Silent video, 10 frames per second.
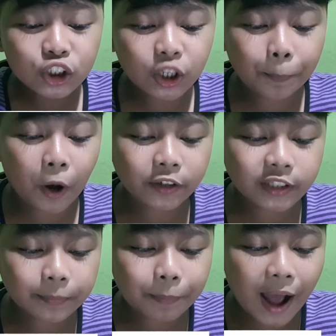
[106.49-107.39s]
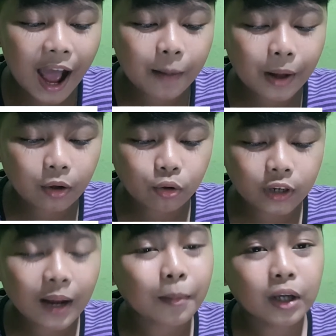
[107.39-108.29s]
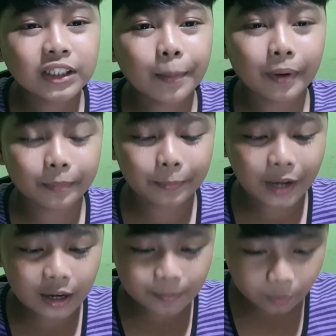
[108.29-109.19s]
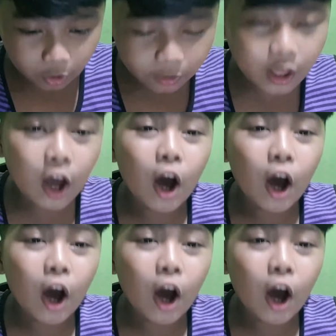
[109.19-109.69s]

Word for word: Supportive ba ang magulang mo sa pagbablog mo?